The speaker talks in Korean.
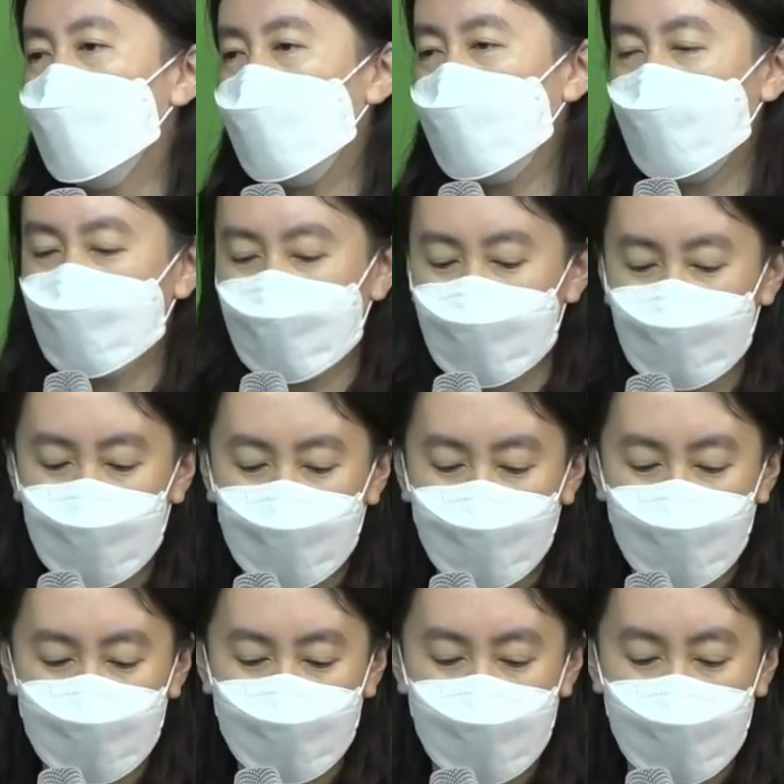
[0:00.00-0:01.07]
해야 된다고
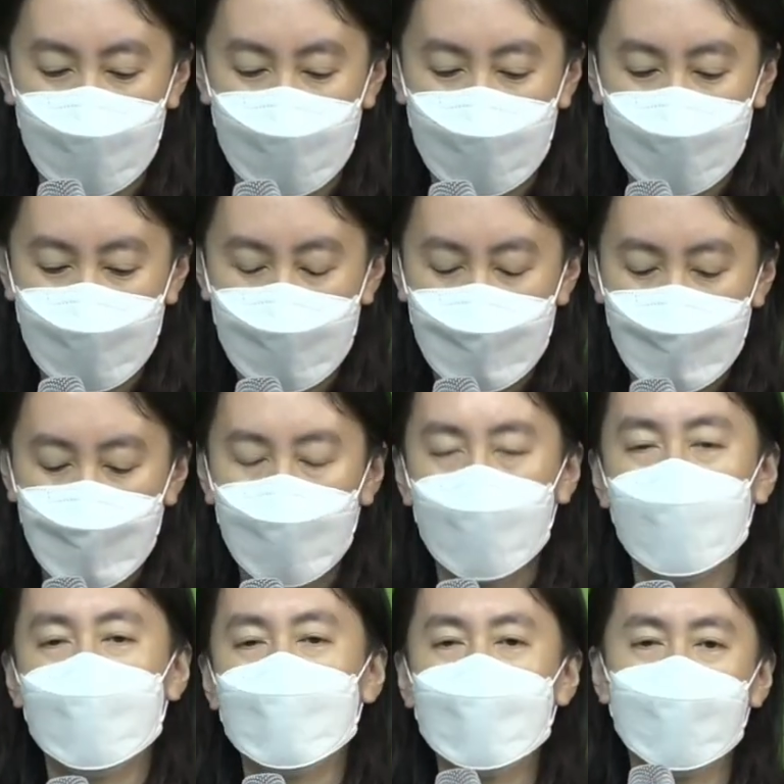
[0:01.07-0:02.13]
했냐?
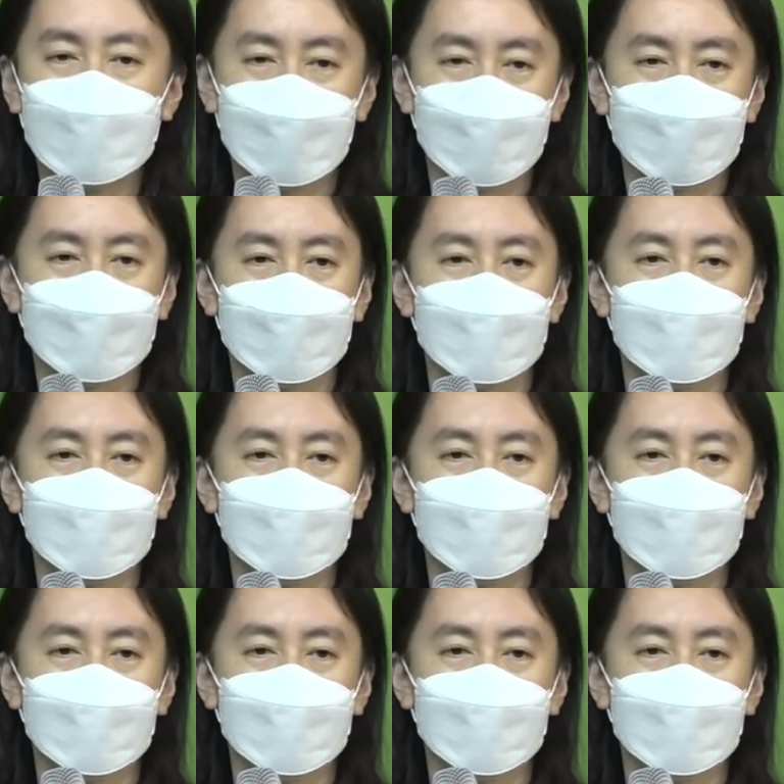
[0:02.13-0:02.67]
회개하라고요.